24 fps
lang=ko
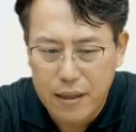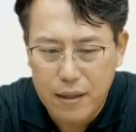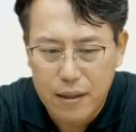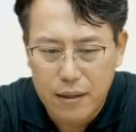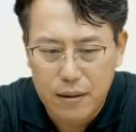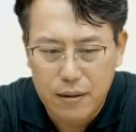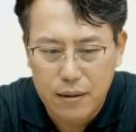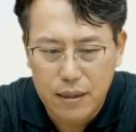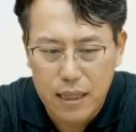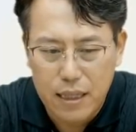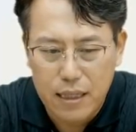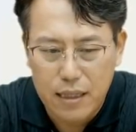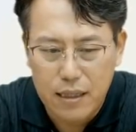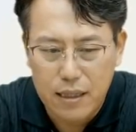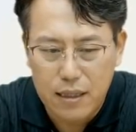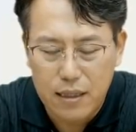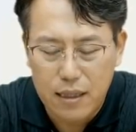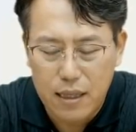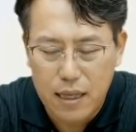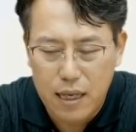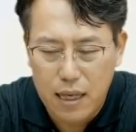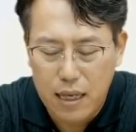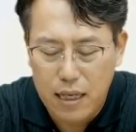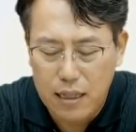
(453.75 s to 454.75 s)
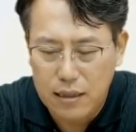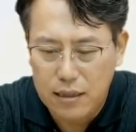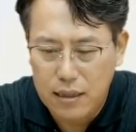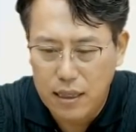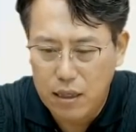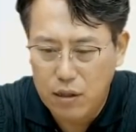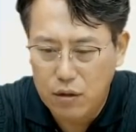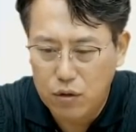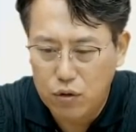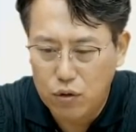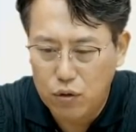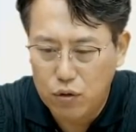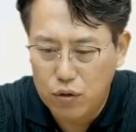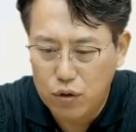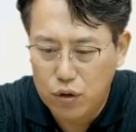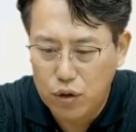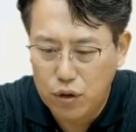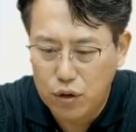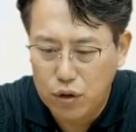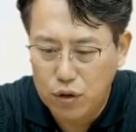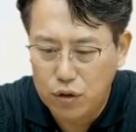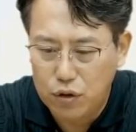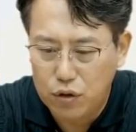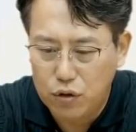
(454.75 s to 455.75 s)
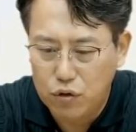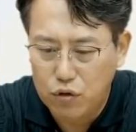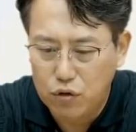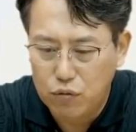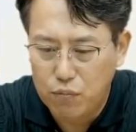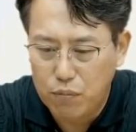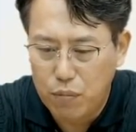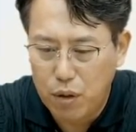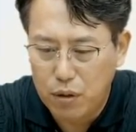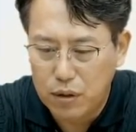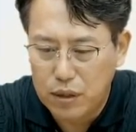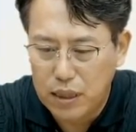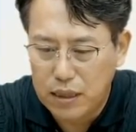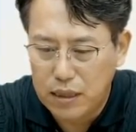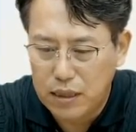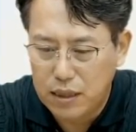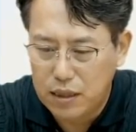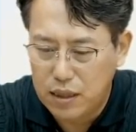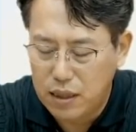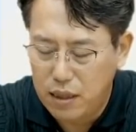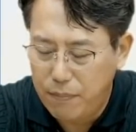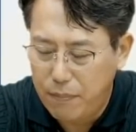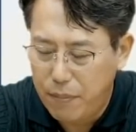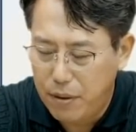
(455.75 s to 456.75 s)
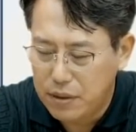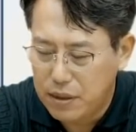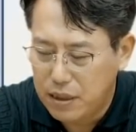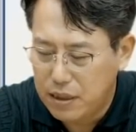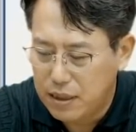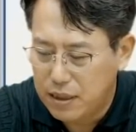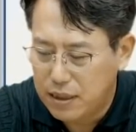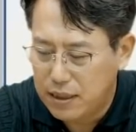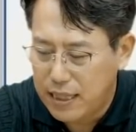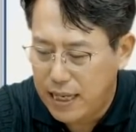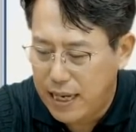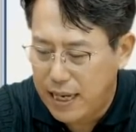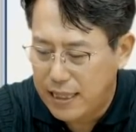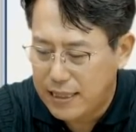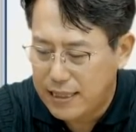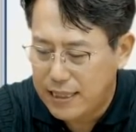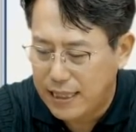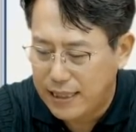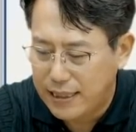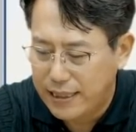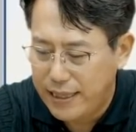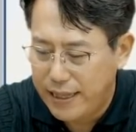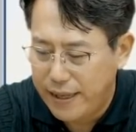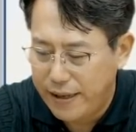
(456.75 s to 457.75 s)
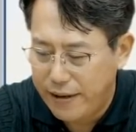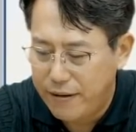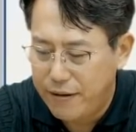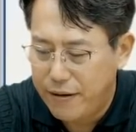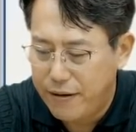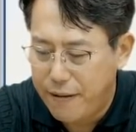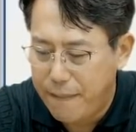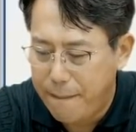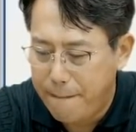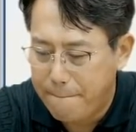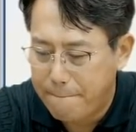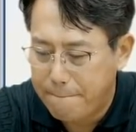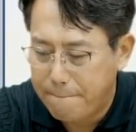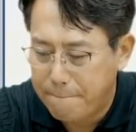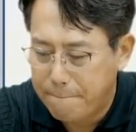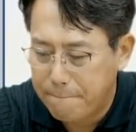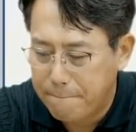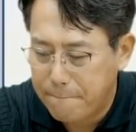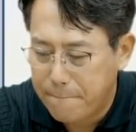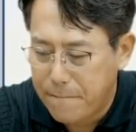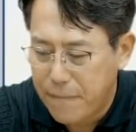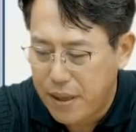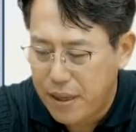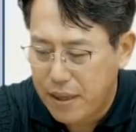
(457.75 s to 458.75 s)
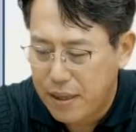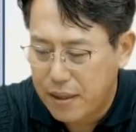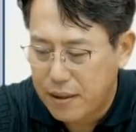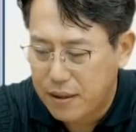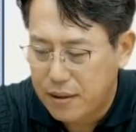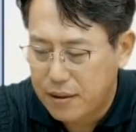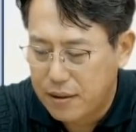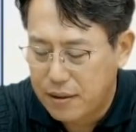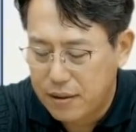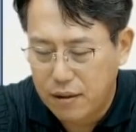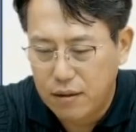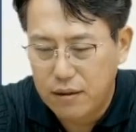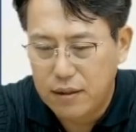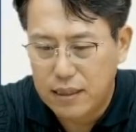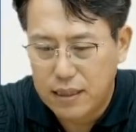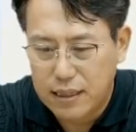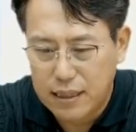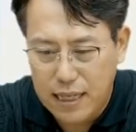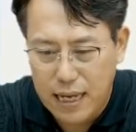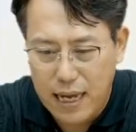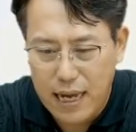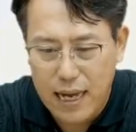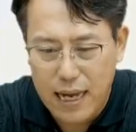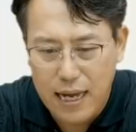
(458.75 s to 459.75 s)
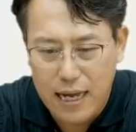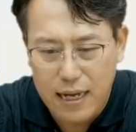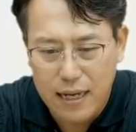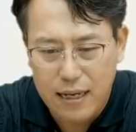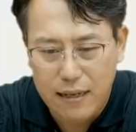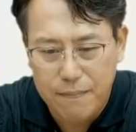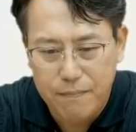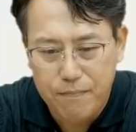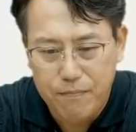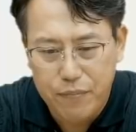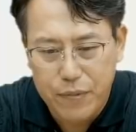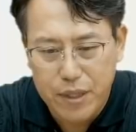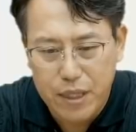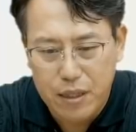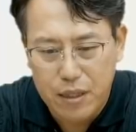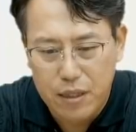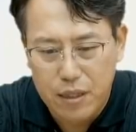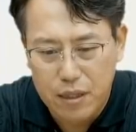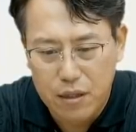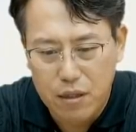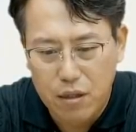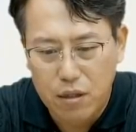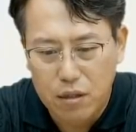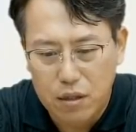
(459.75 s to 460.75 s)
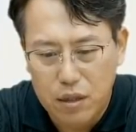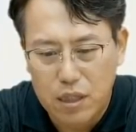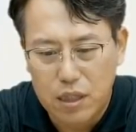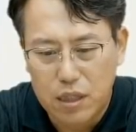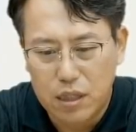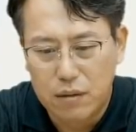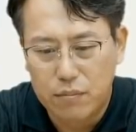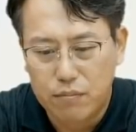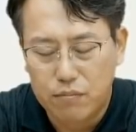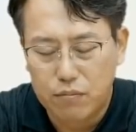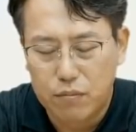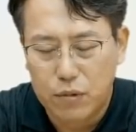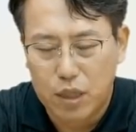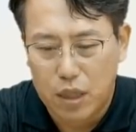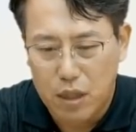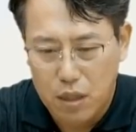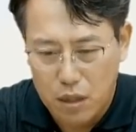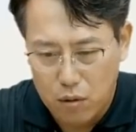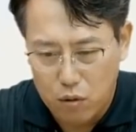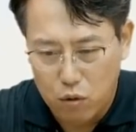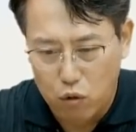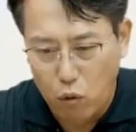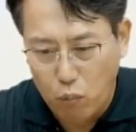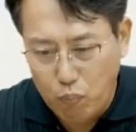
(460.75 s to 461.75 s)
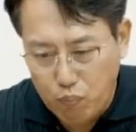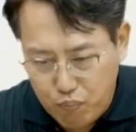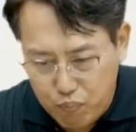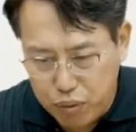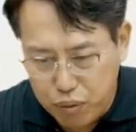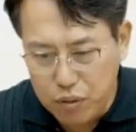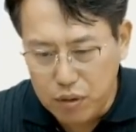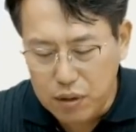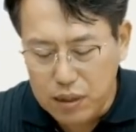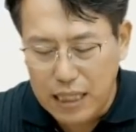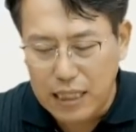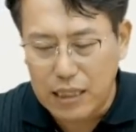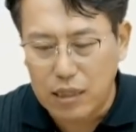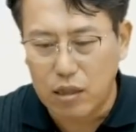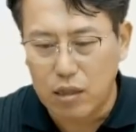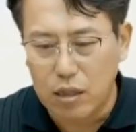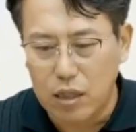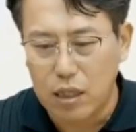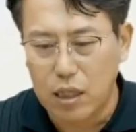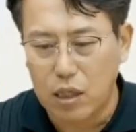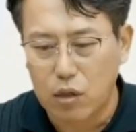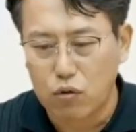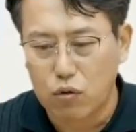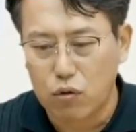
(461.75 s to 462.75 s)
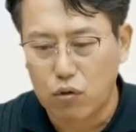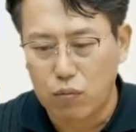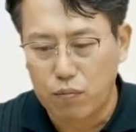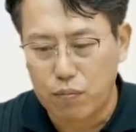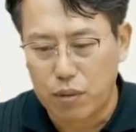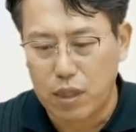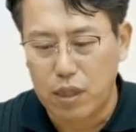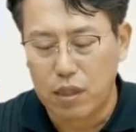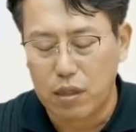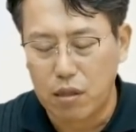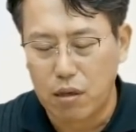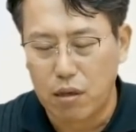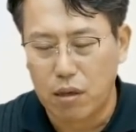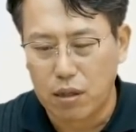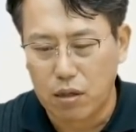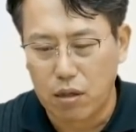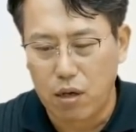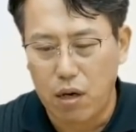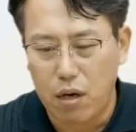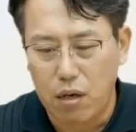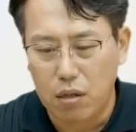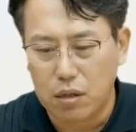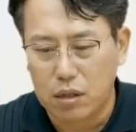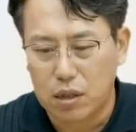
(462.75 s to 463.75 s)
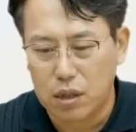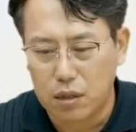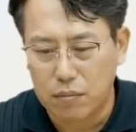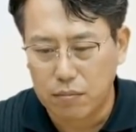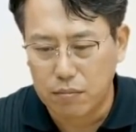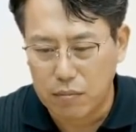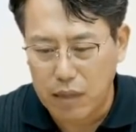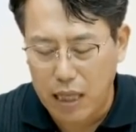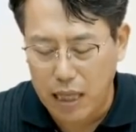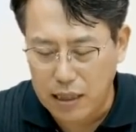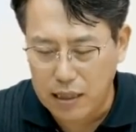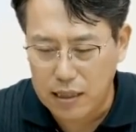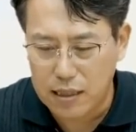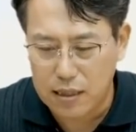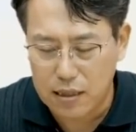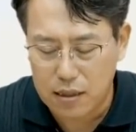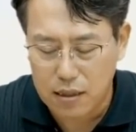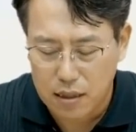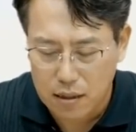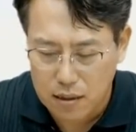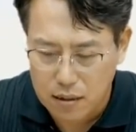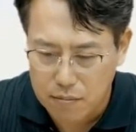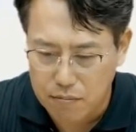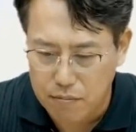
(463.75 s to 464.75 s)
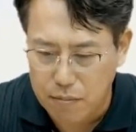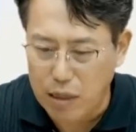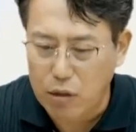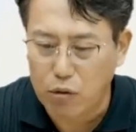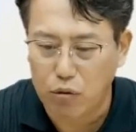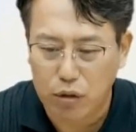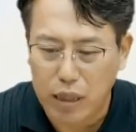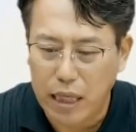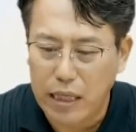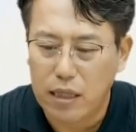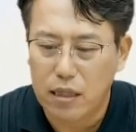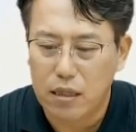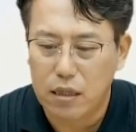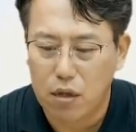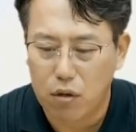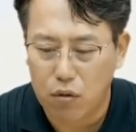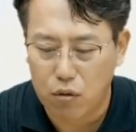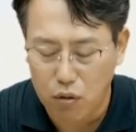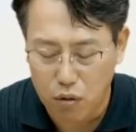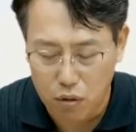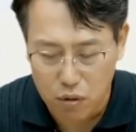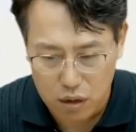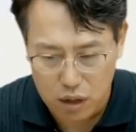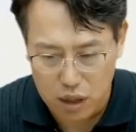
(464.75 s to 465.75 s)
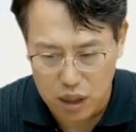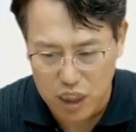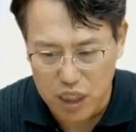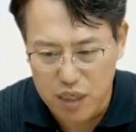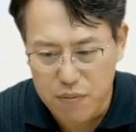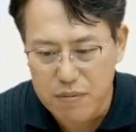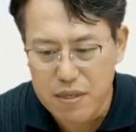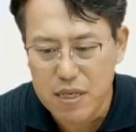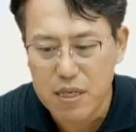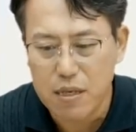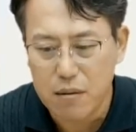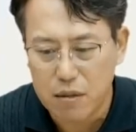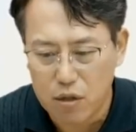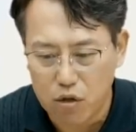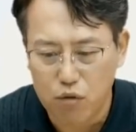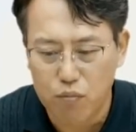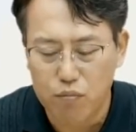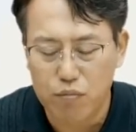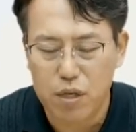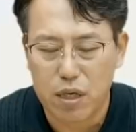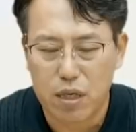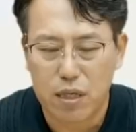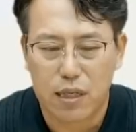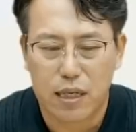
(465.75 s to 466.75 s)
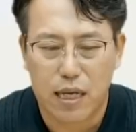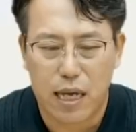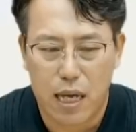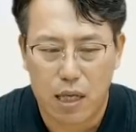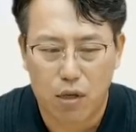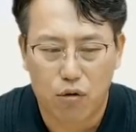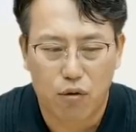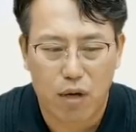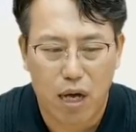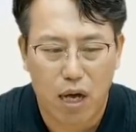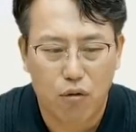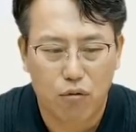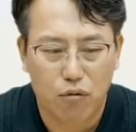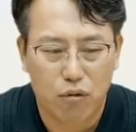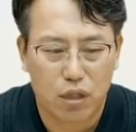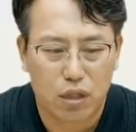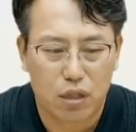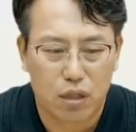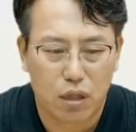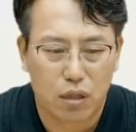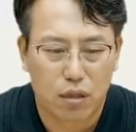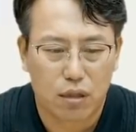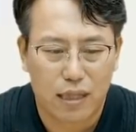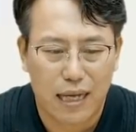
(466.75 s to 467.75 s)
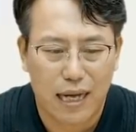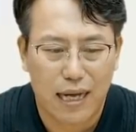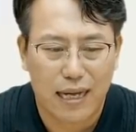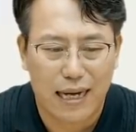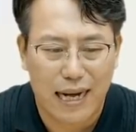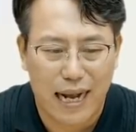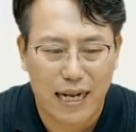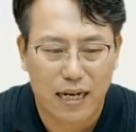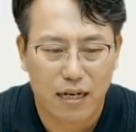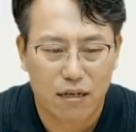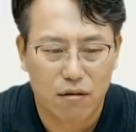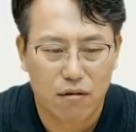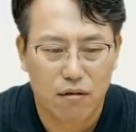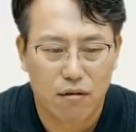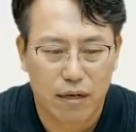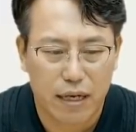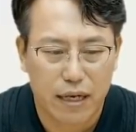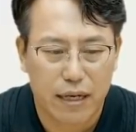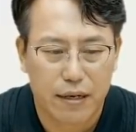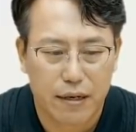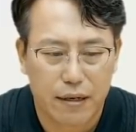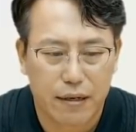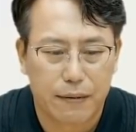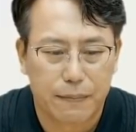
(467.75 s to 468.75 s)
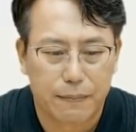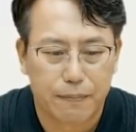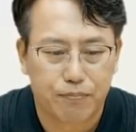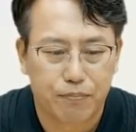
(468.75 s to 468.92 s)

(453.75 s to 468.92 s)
근데 이 LG에너지솔루션은 6%, 7%대까지 간대요. 그러니까 이걸 지금 높은 가격이라도 빌려서 지금 매도 때리려고 이미 준비를 계속 하고 있었다라는 거예요.